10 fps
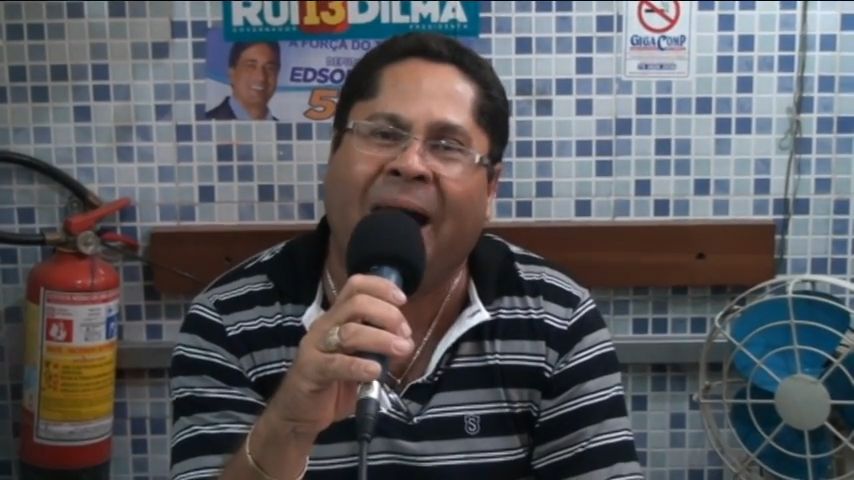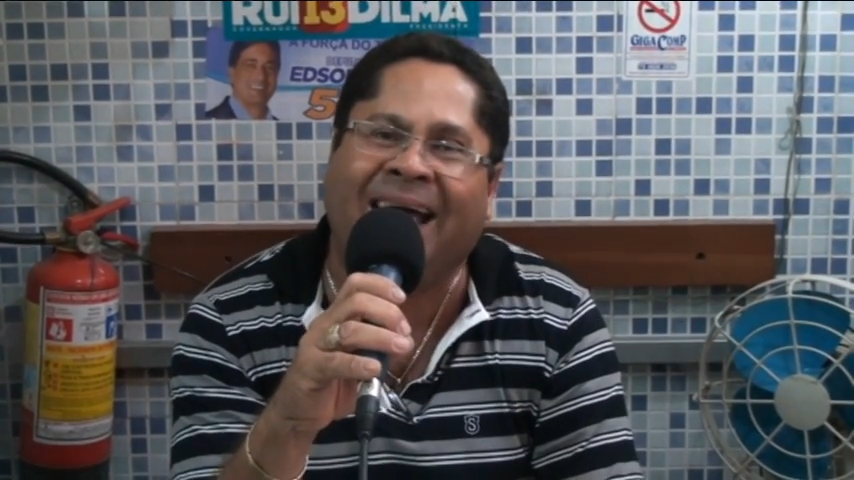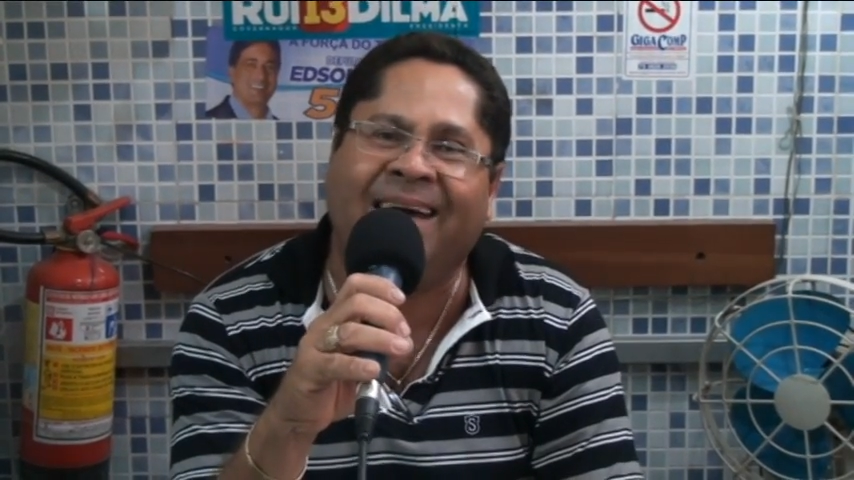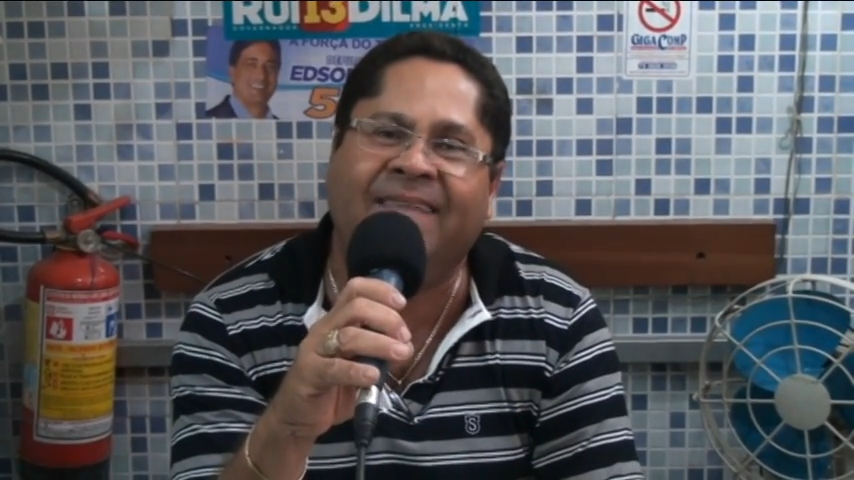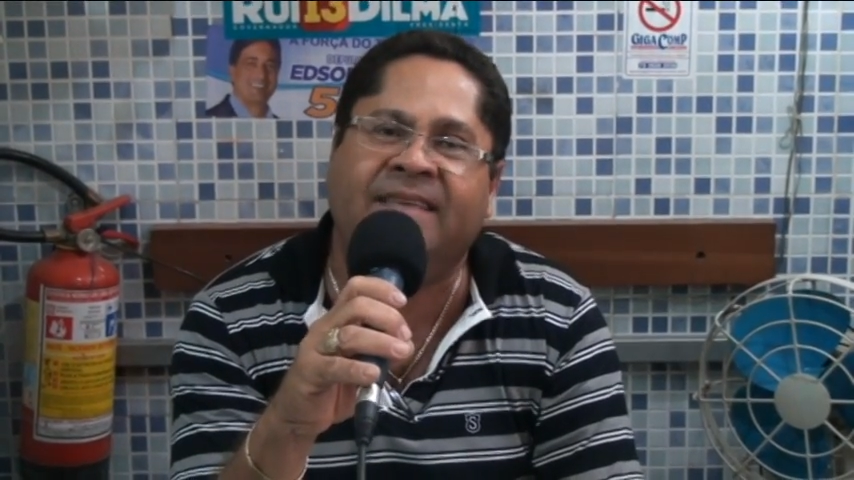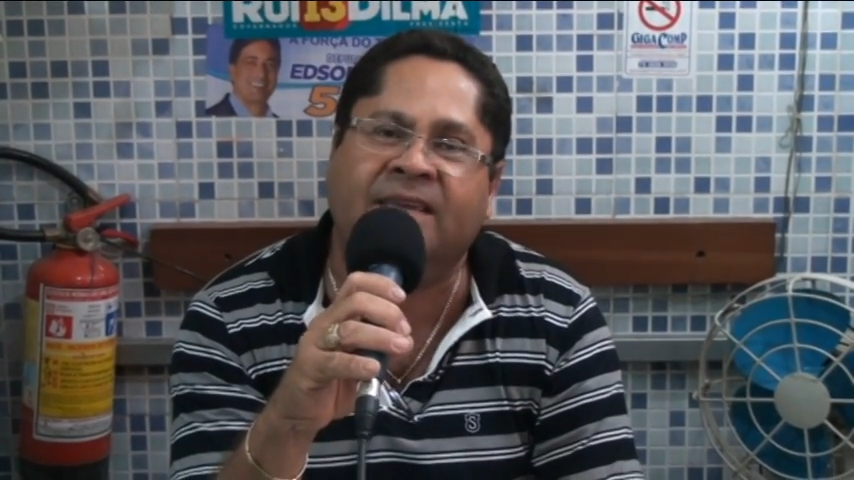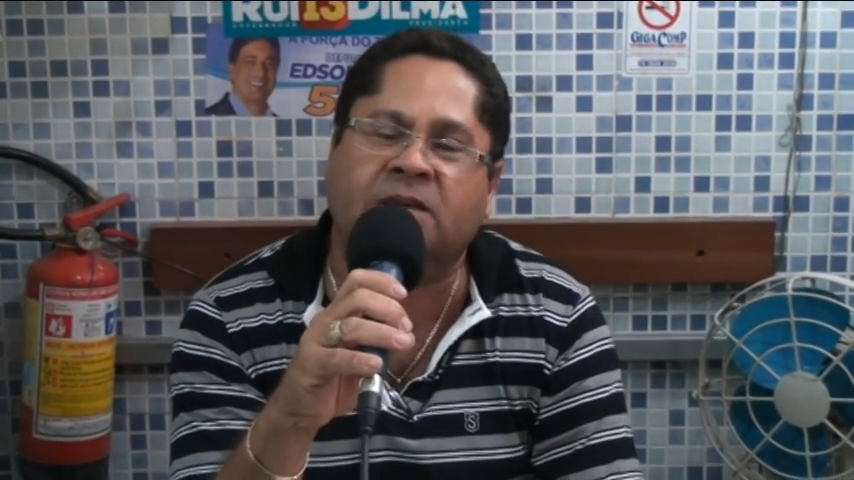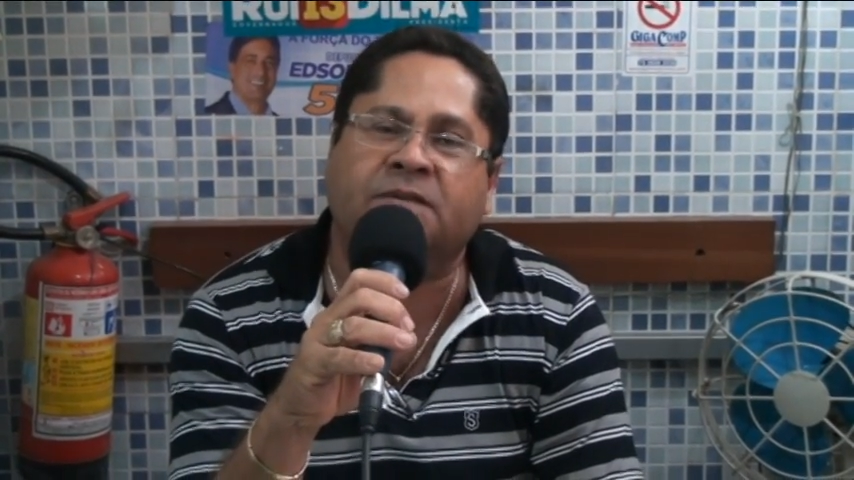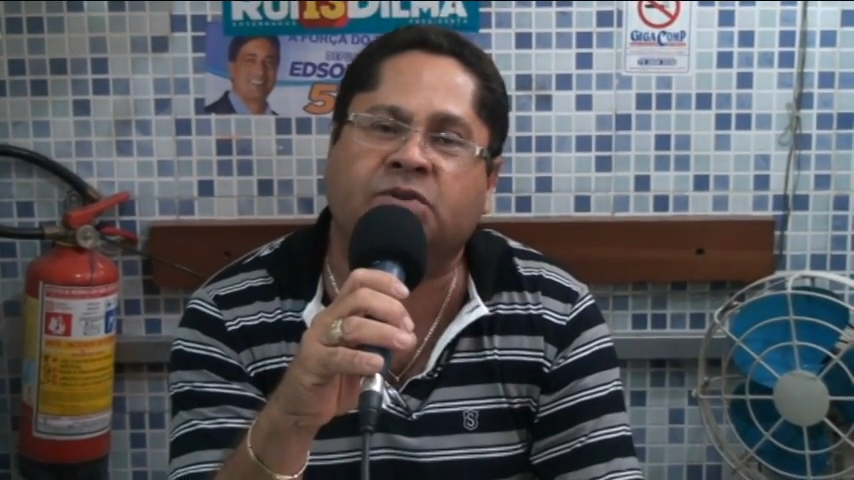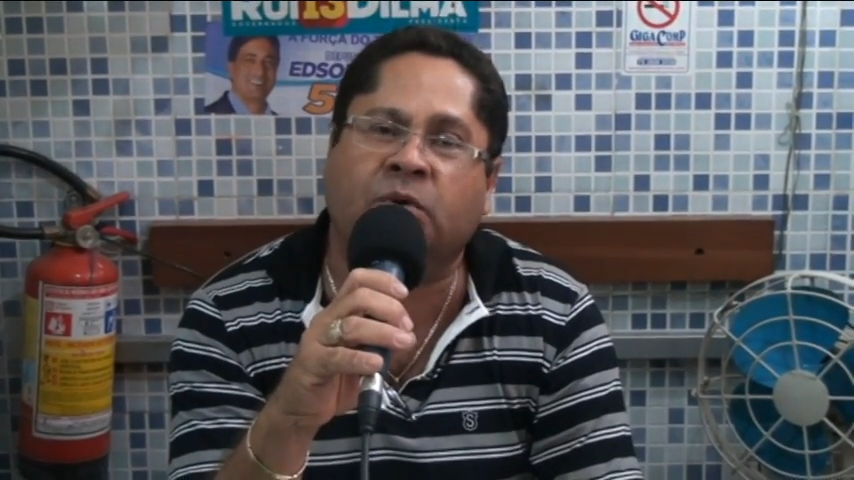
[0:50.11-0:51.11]
pagando em dia
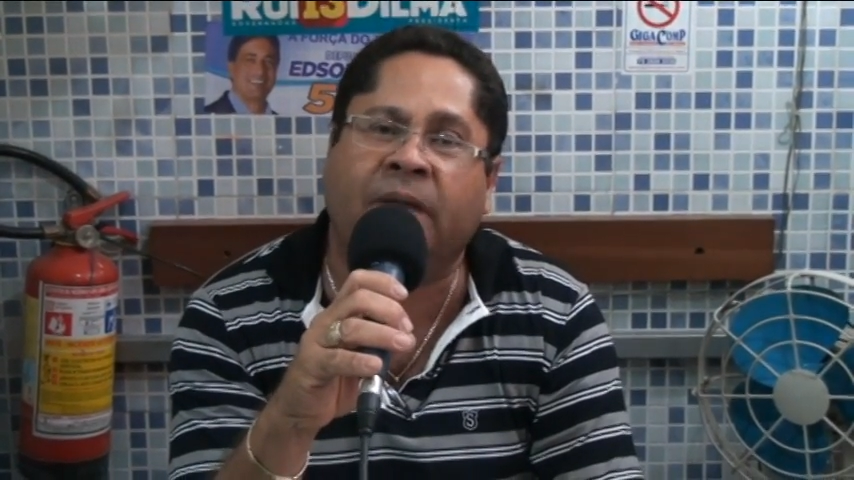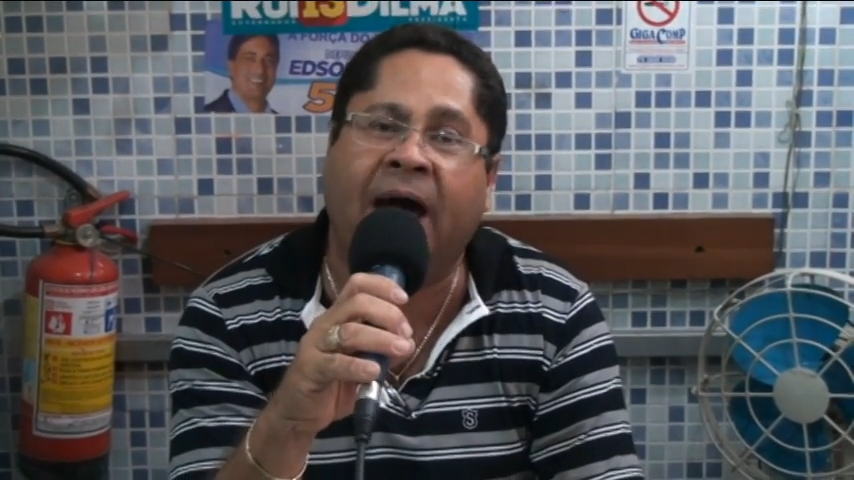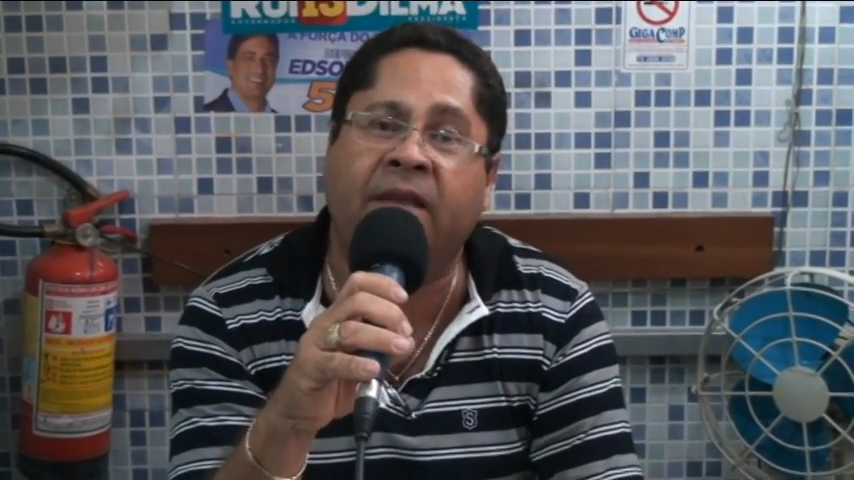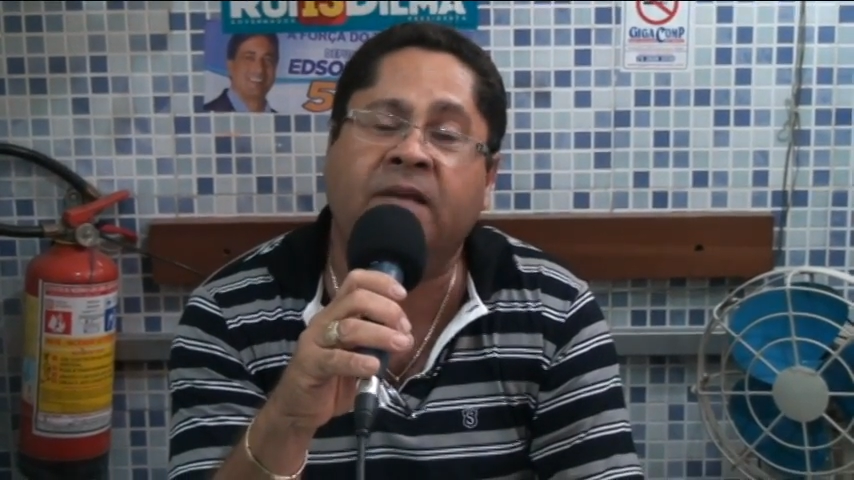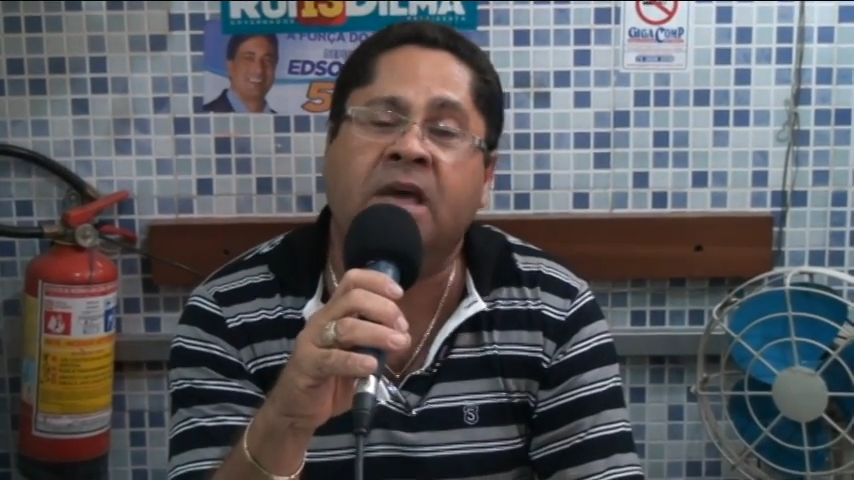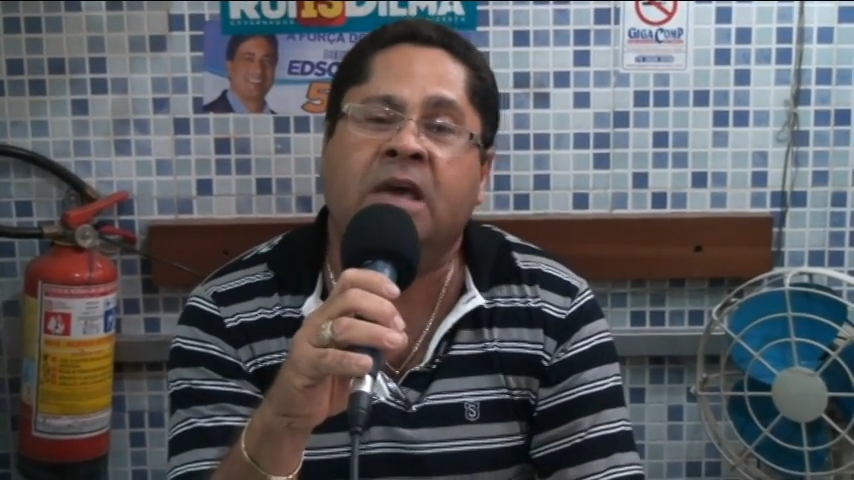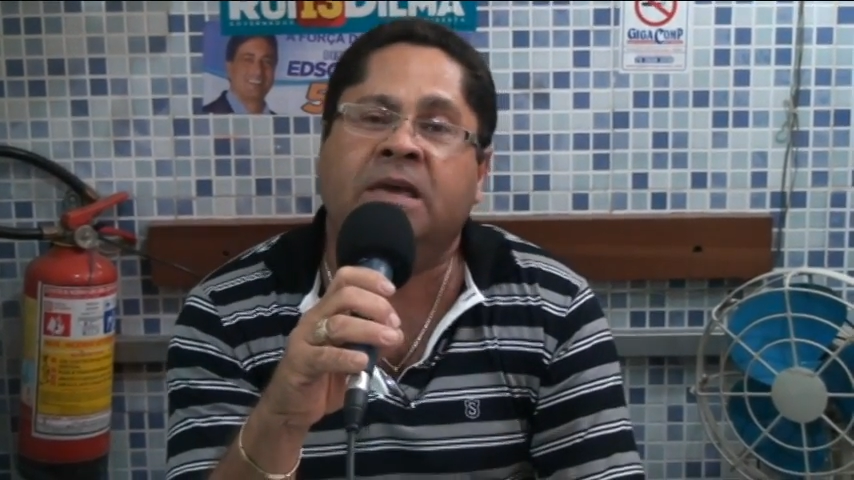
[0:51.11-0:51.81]
os funcionários